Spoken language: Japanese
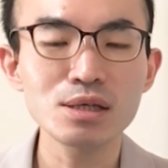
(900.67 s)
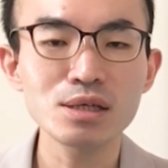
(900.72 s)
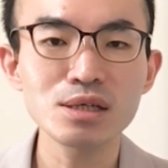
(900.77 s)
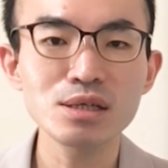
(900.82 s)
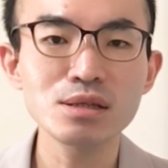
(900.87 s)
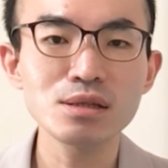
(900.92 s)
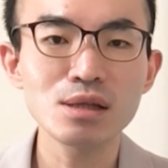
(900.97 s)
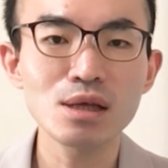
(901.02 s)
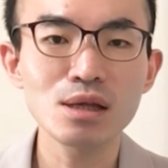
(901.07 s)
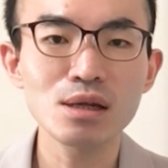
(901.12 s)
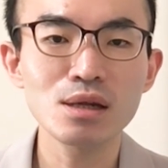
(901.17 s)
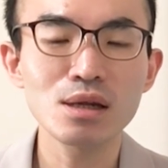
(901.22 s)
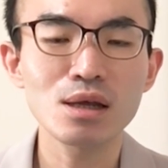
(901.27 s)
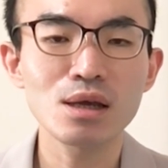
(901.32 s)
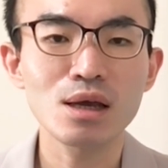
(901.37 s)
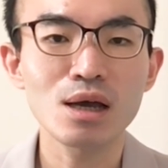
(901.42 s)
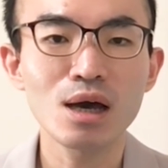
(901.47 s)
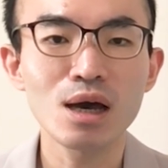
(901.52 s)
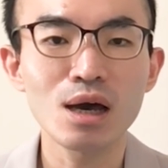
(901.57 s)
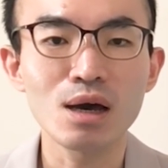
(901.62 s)
均年
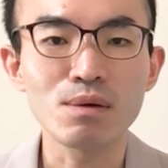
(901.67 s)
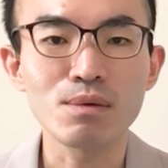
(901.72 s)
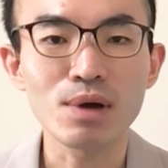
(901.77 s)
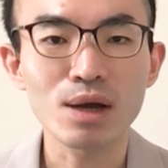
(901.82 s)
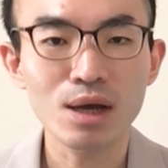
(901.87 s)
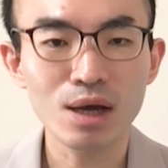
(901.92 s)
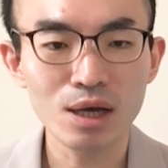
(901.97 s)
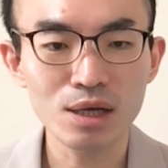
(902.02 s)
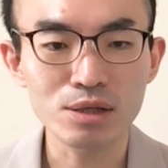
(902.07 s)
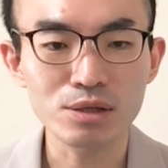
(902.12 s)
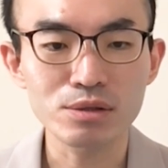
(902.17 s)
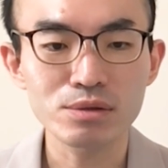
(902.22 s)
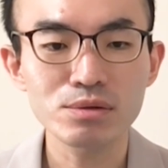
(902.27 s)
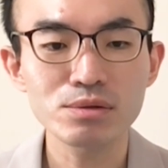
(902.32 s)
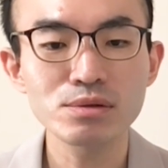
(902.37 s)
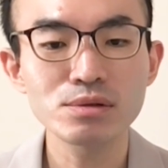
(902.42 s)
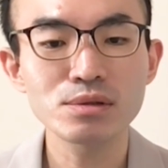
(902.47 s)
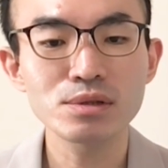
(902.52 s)
齢が若いという